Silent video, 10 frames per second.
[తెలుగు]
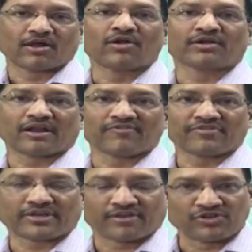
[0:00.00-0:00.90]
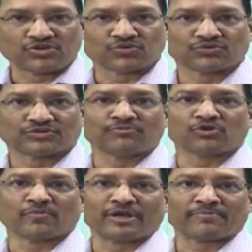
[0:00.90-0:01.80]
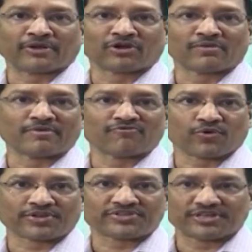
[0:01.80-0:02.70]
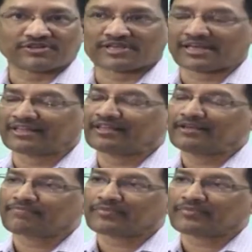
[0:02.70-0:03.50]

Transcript: నాన్ ట్రాఫిక్ రెవెన్యూ ఇంప్రూవ్మెంట్ పైన కూడా మేము ఫోకస్ చేయడం జరిగింది